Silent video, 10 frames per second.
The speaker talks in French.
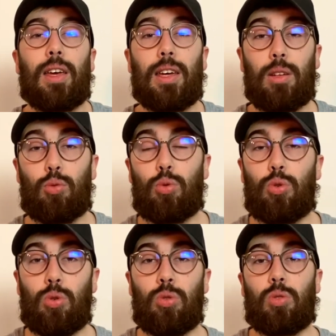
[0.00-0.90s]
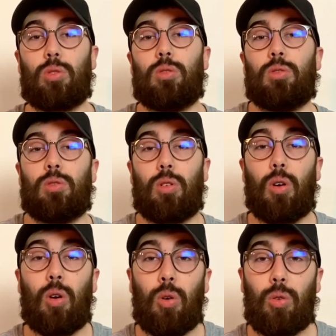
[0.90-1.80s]
étudiant euh,
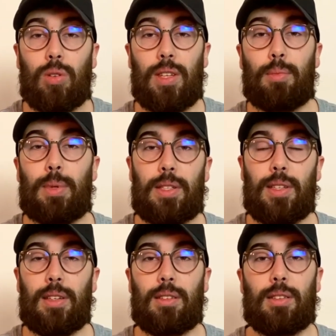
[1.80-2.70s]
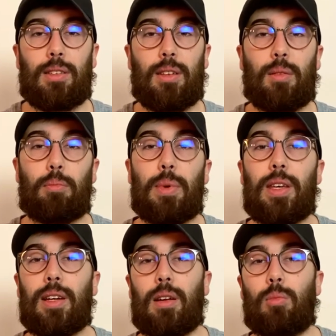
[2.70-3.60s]
en e-business, mais
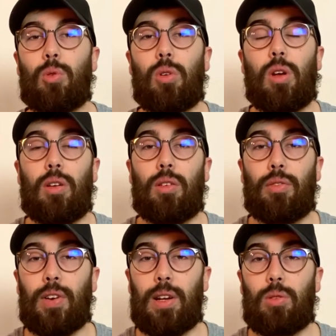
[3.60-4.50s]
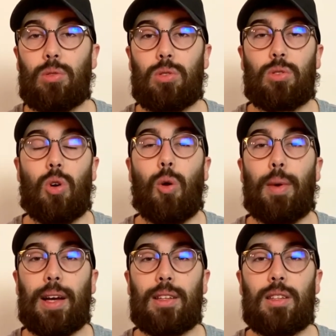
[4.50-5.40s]
également freelance en
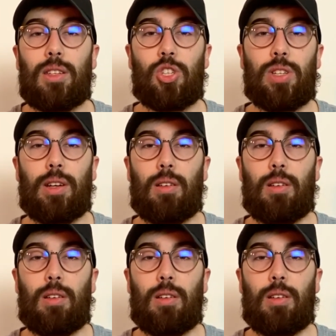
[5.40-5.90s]
marketing digital.